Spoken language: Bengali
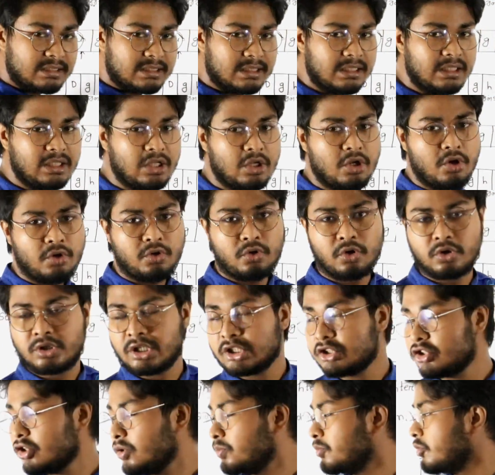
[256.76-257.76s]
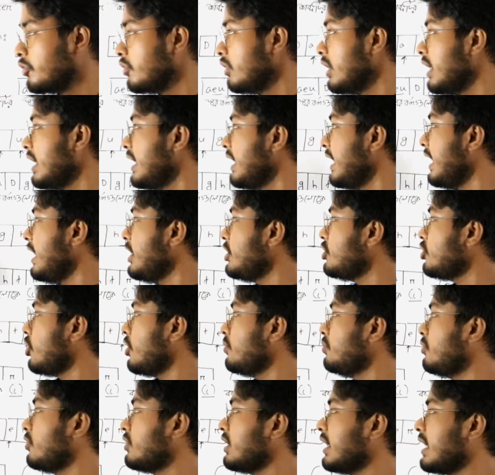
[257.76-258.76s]
আছে ডটা শব্দ এই
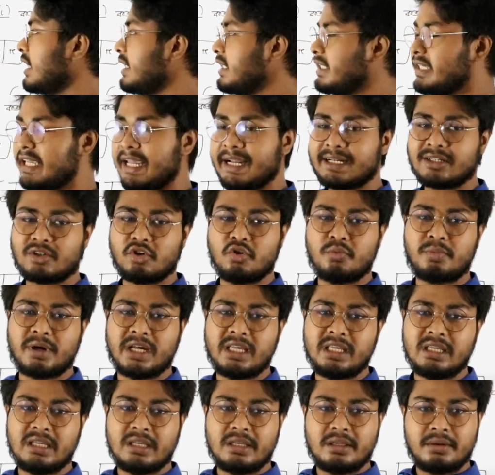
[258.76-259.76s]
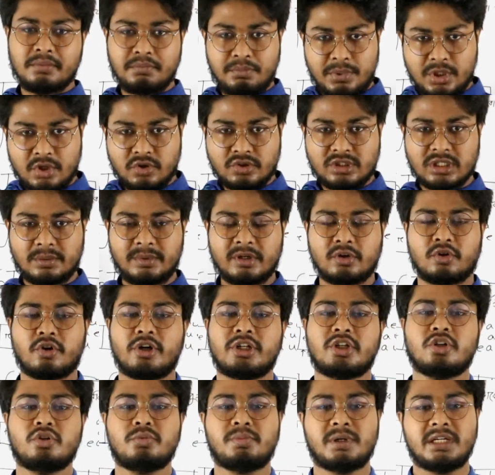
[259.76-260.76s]
শব্দটা খালি কি একটা উপায় বিয়োগ যাবে
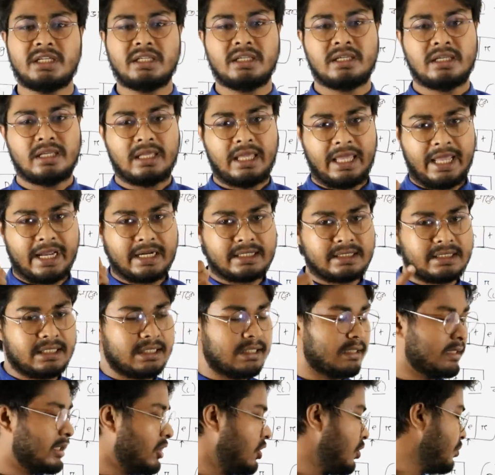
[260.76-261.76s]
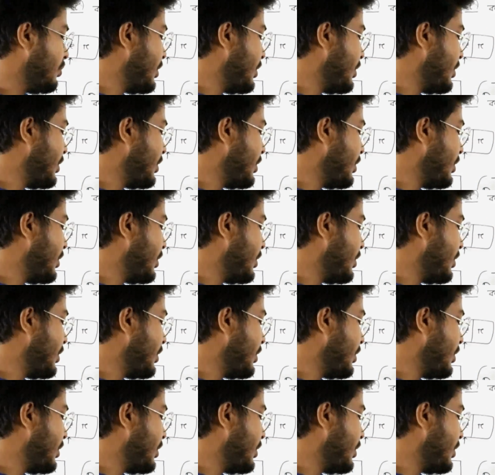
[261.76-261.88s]
কয়টা উপায় একটা তাহলে